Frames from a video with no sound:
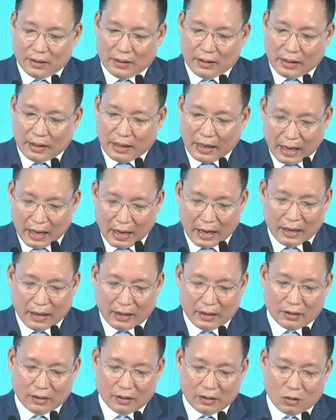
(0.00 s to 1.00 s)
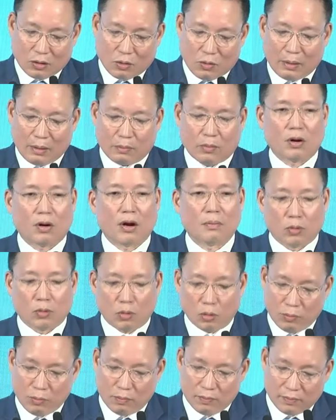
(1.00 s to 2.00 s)
5. ความครอบ
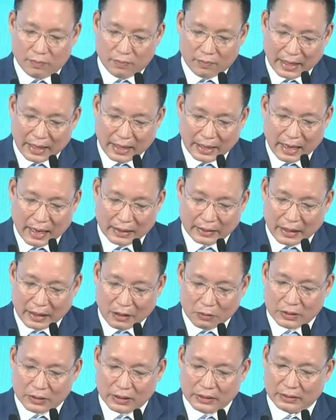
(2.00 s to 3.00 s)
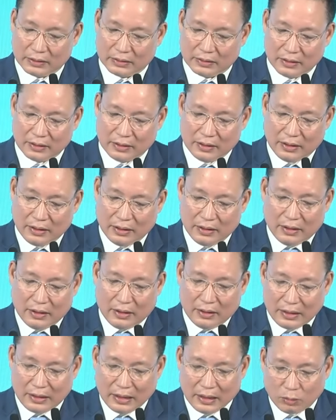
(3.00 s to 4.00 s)
คลุมและการเข้าถึง
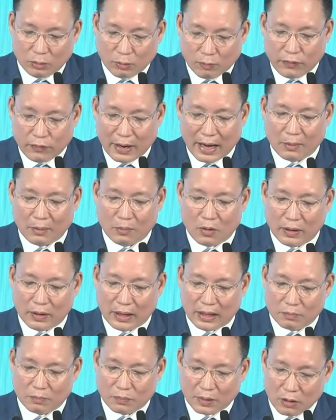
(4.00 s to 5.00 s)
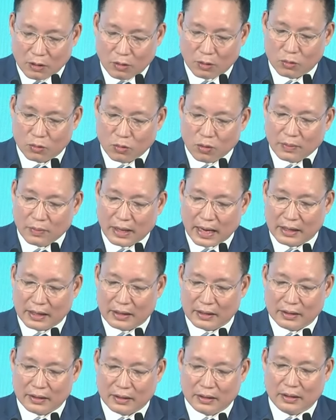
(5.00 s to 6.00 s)
ที่ทุกฝ่ายมองเห็นประโยชน์ร่วมกัน
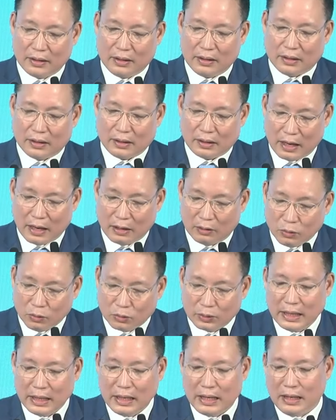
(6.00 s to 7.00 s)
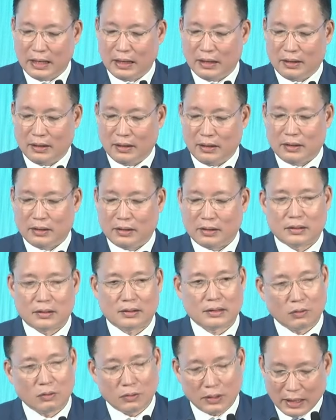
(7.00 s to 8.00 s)
ทั้งลูกหนี้
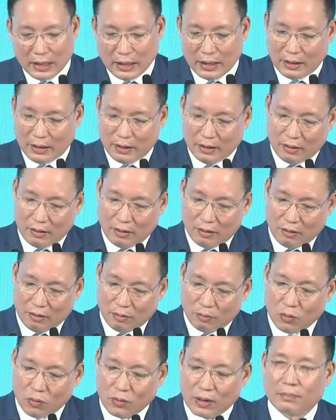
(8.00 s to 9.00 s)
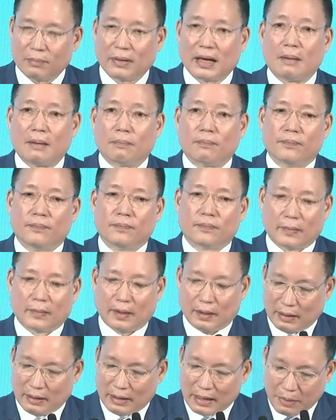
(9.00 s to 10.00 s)
เจ้าหนี้ผู้กำกับ
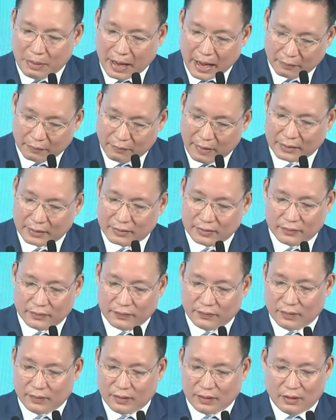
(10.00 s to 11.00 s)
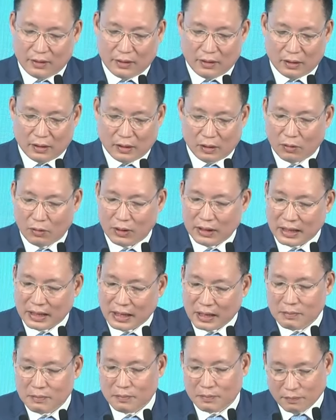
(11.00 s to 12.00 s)
และภาครัฐโดย
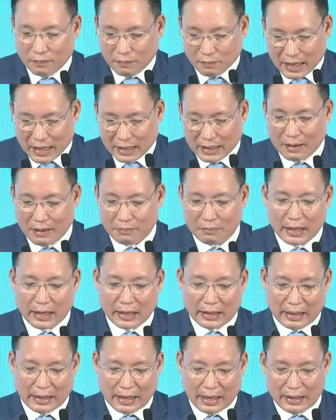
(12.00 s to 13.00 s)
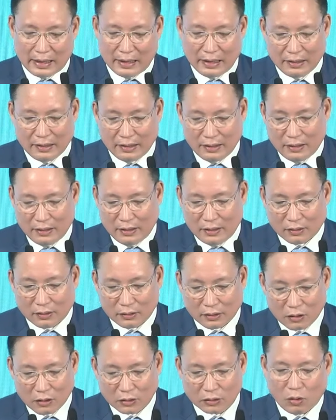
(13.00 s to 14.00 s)
ที่ไม่ทำให้ใคร
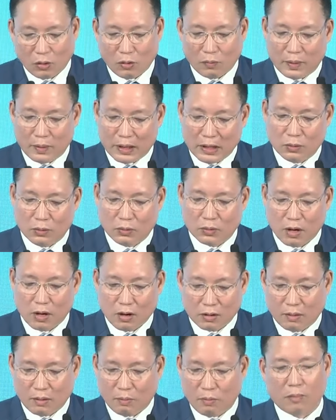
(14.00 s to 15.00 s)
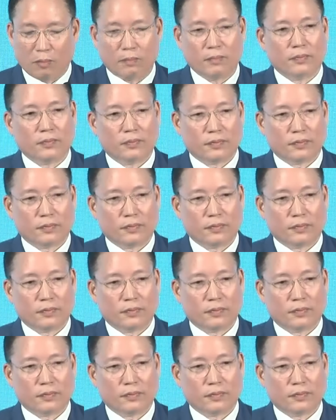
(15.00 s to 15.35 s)
ต้องตกไปอยู่นอกระบบ